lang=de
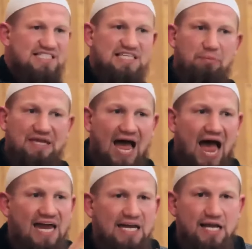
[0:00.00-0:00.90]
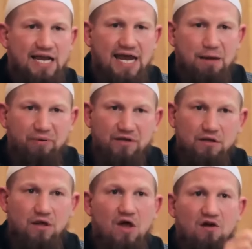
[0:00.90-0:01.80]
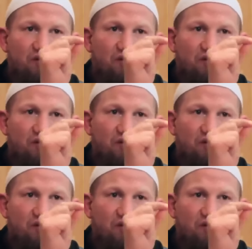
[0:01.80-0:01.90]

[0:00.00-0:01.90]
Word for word: Es gibt kein Leben,